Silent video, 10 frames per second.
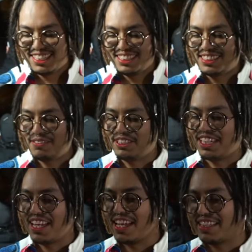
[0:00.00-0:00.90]
Esta
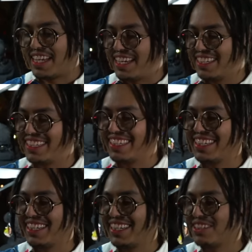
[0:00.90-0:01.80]
micheladita
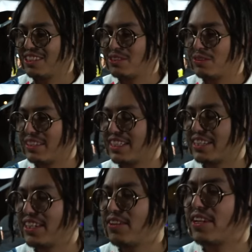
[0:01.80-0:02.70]
eh, con su
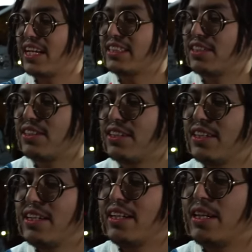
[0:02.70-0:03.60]
escarchado clásico
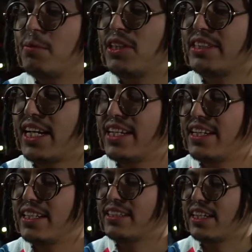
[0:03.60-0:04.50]
limón y sal en
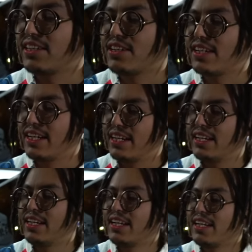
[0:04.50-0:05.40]
el interior
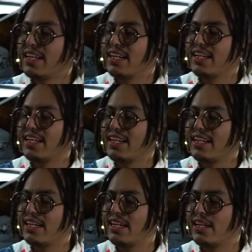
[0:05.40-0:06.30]
y
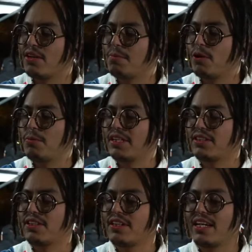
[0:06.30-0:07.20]
eh, con
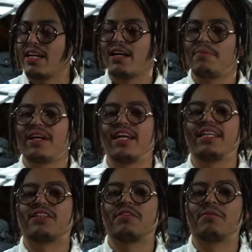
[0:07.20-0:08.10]
polvito de
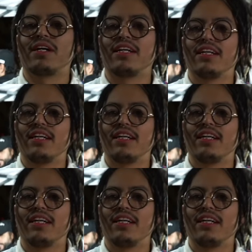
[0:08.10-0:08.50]
Miguelito mi may.